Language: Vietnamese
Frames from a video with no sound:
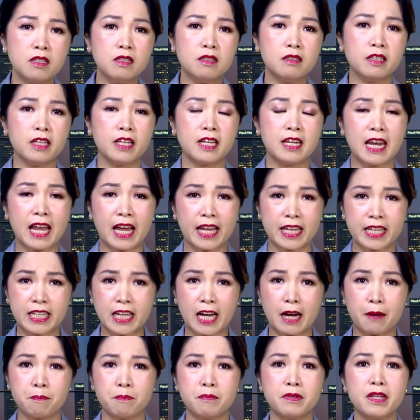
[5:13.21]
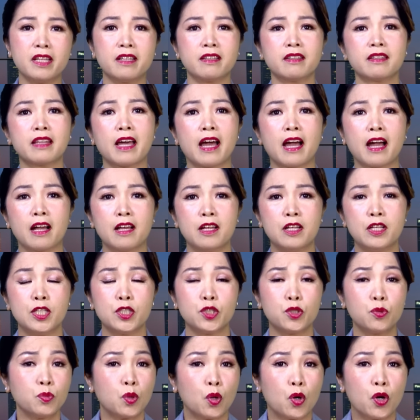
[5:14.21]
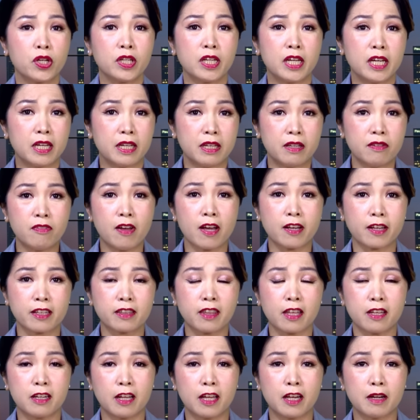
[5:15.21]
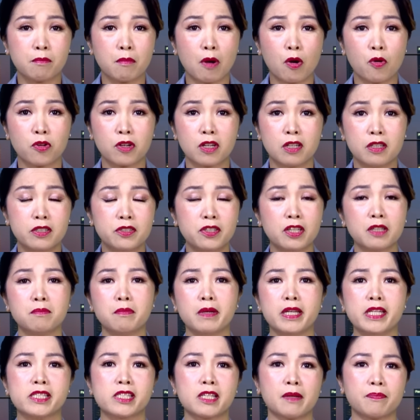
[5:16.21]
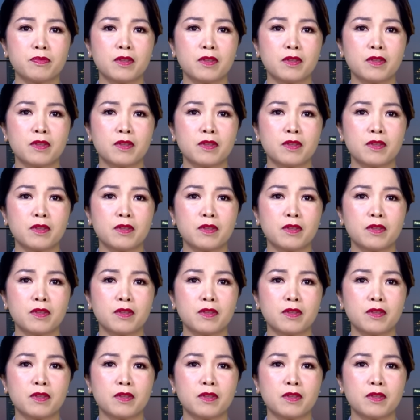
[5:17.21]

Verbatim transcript: người lại ngẫm đến ta, chúng tôi nghĩ về cái tình hình bầu cử nước Mỹ sắp